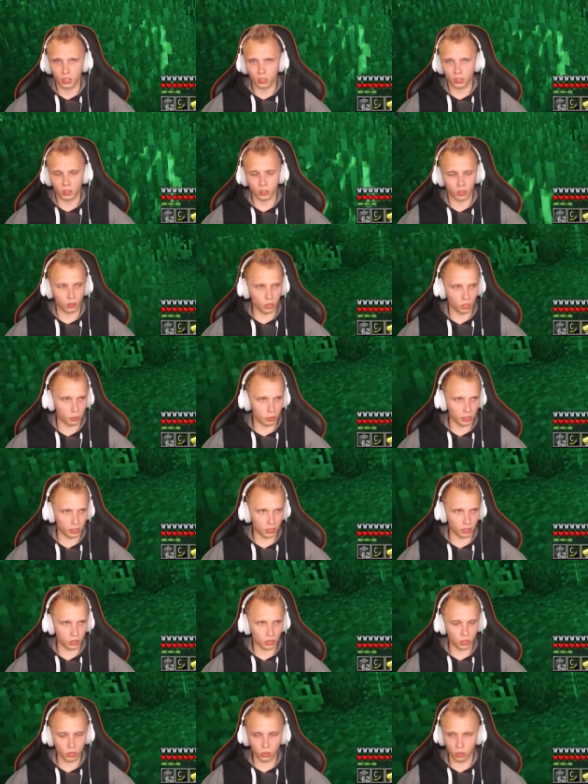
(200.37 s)
No i dobra,
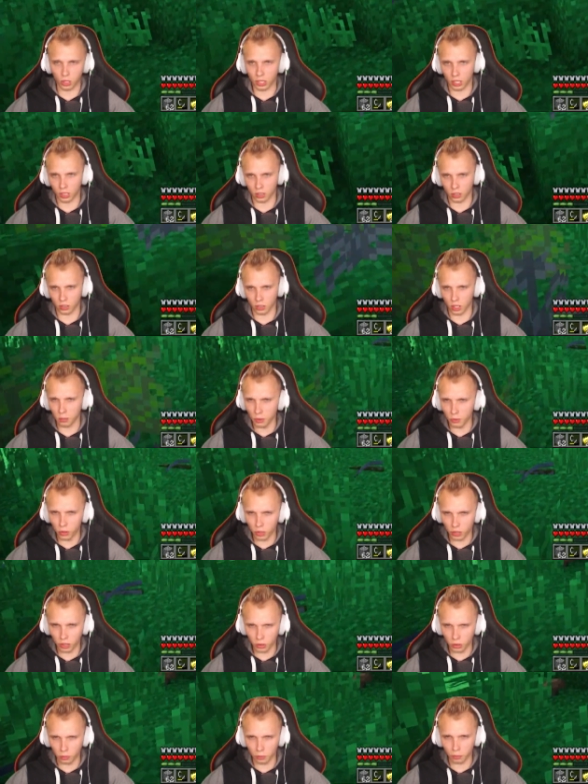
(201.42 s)
teraz się okaże. Czy mamy w
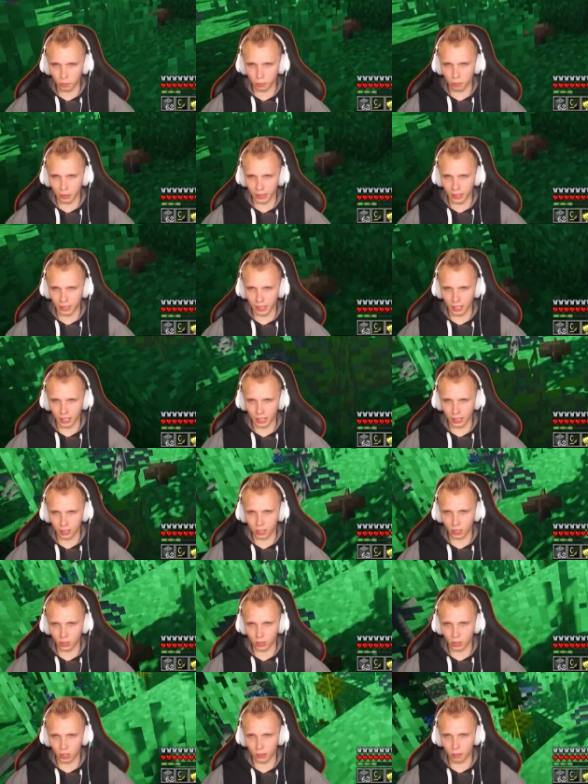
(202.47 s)
ogóle tą panterę,
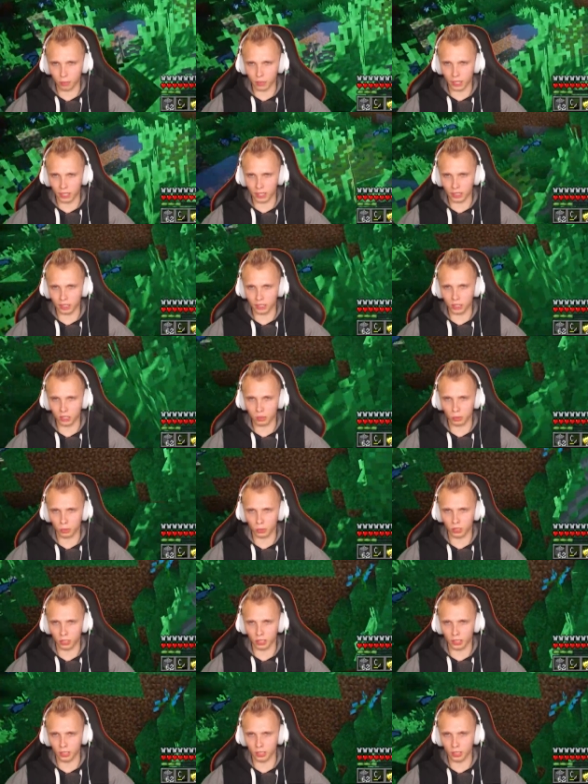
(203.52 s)
tego geparda? Czy to był
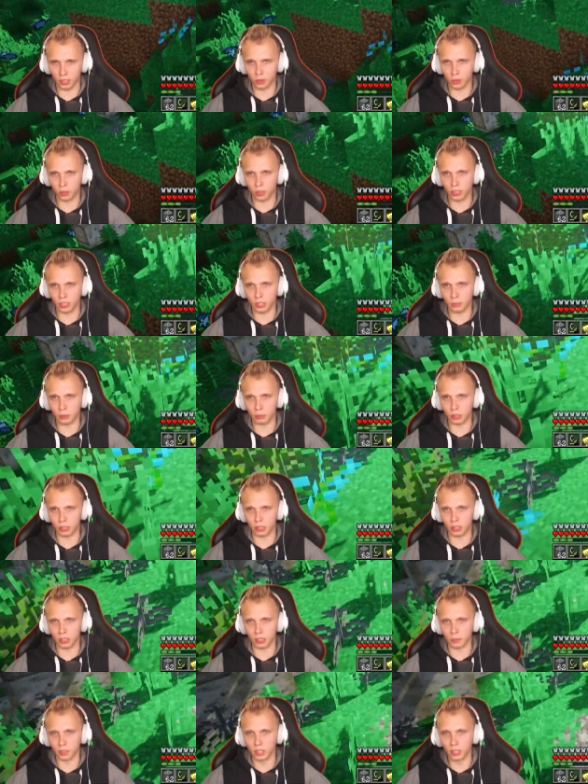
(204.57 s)
tygrys? W ogóle nie
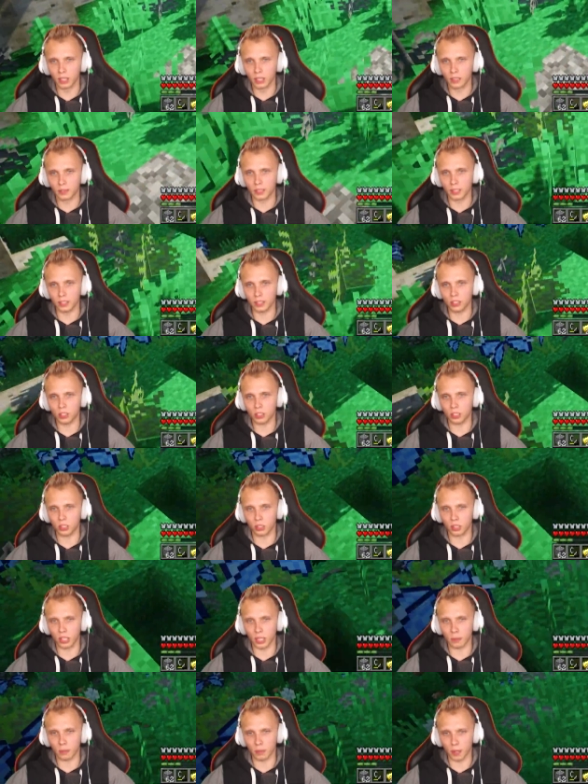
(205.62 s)
pamiętam. Jest czy go
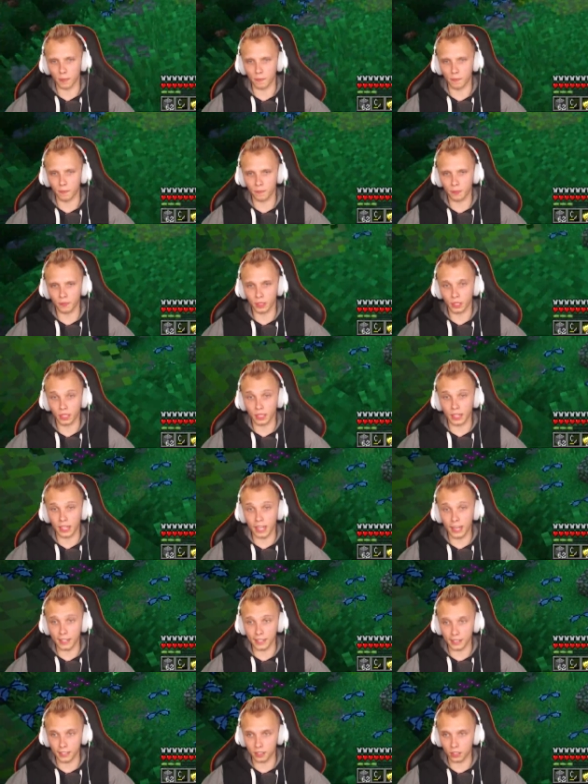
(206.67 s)
nie ma?
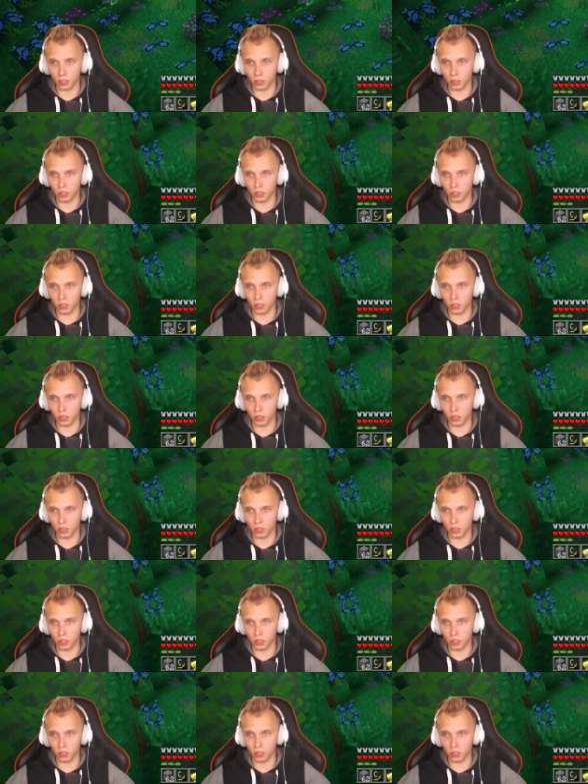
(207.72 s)
Jest! Okej,